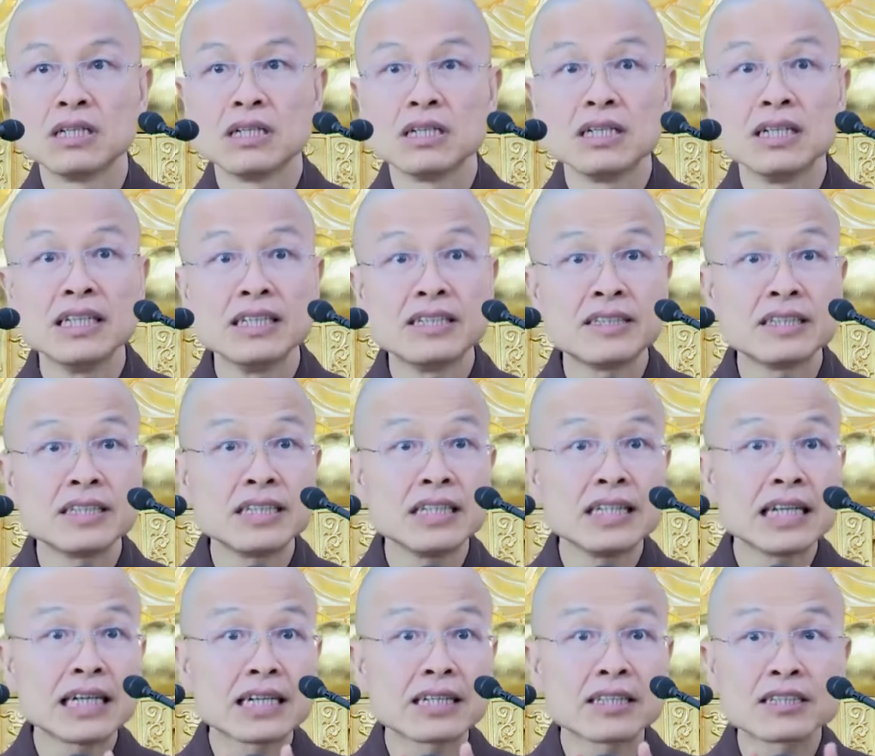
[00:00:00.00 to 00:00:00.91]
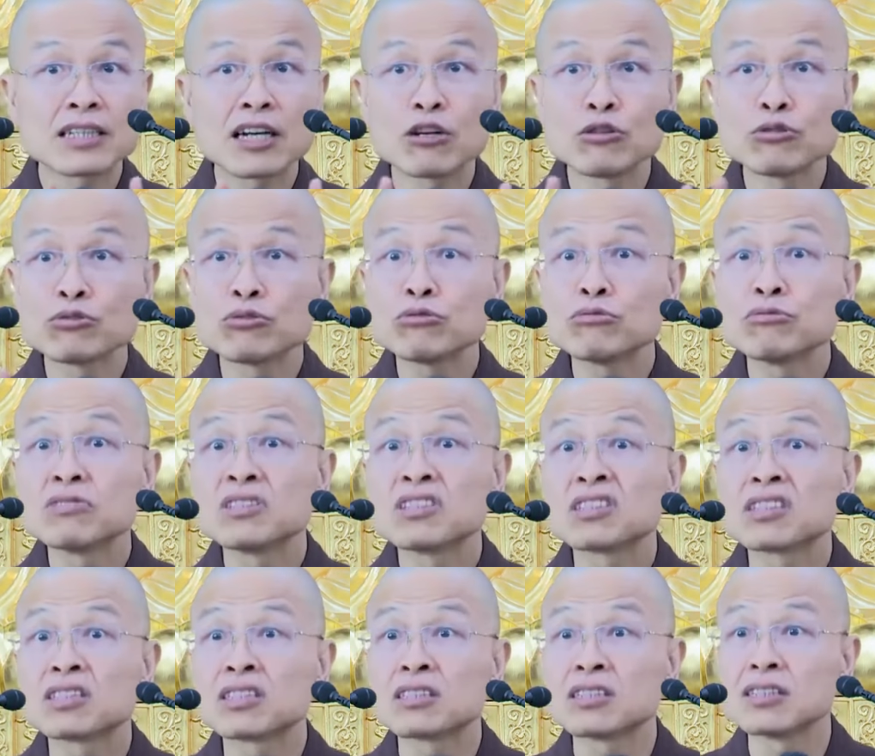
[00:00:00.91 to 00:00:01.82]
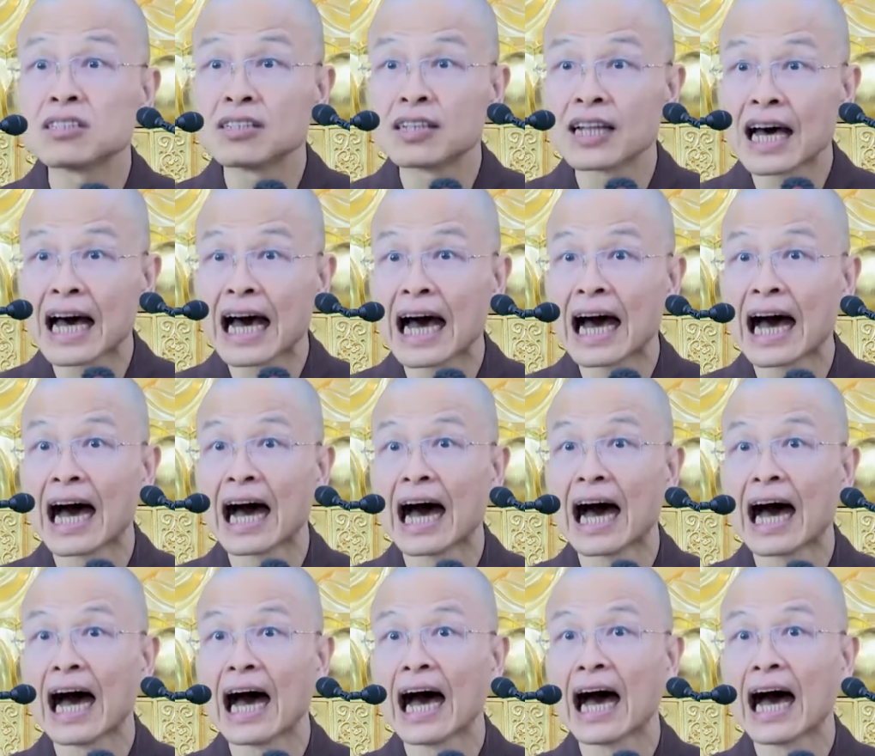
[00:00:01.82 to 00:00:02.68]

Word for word: 你记那个招数死的，